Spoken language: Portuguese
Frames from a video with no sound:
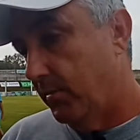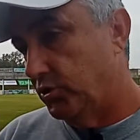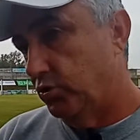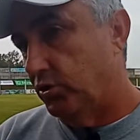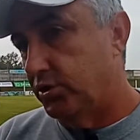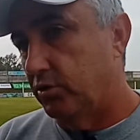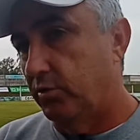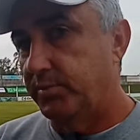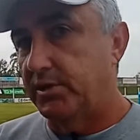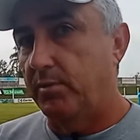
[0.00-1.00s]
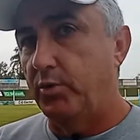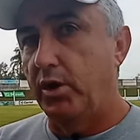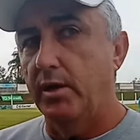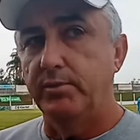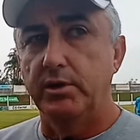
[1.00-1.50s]
mas o torcedor precisa
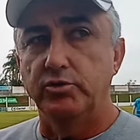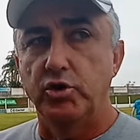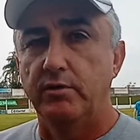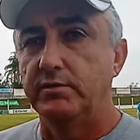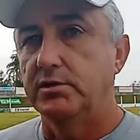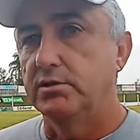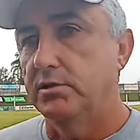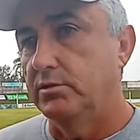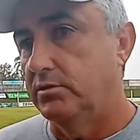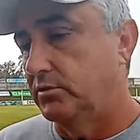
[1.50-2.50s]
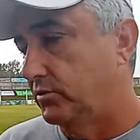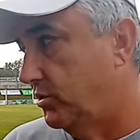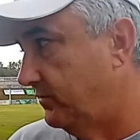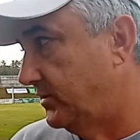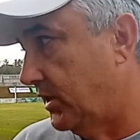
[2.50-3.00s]
apoiar, porque os jovens, eh,
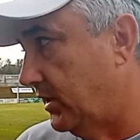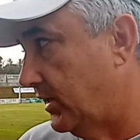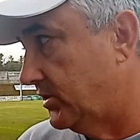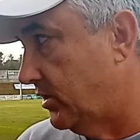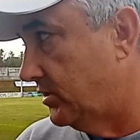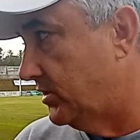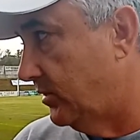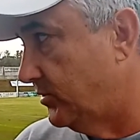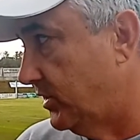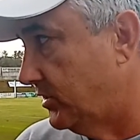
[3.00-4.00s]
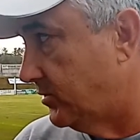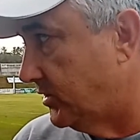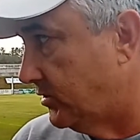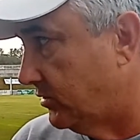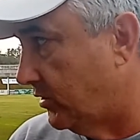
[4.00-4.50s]
jovens atletas que nós temos, eles
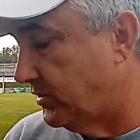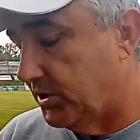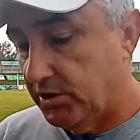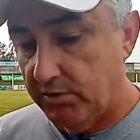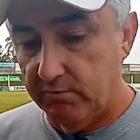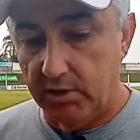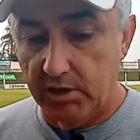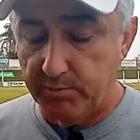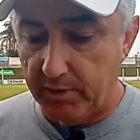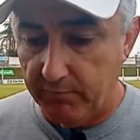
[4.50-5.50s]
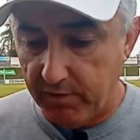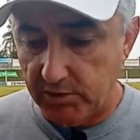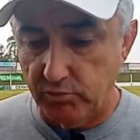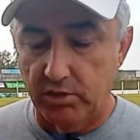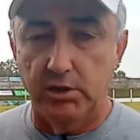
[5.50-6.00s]
precisam ter um incentivo grande para que
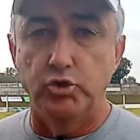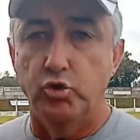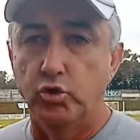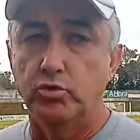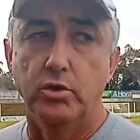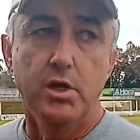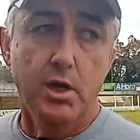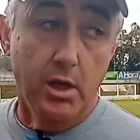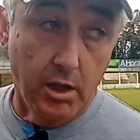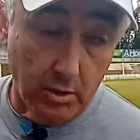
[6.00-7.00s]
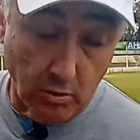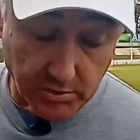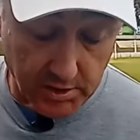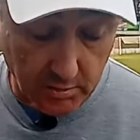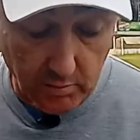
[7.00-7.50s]
façam um grande jogo,
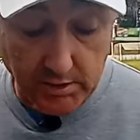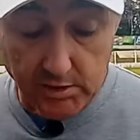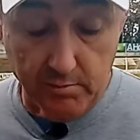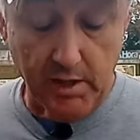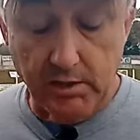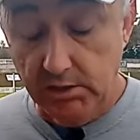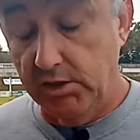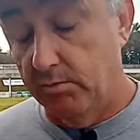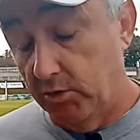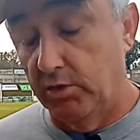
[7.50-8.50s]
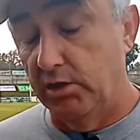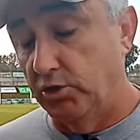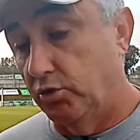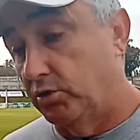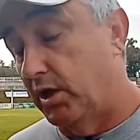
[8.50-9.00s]
consequentemente, em cima do
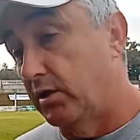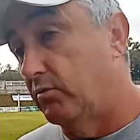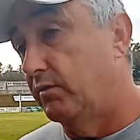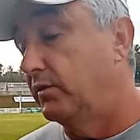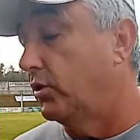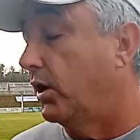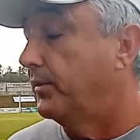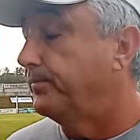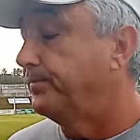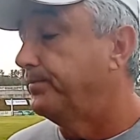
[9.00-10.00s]
grande jogo, tragam uma vitória.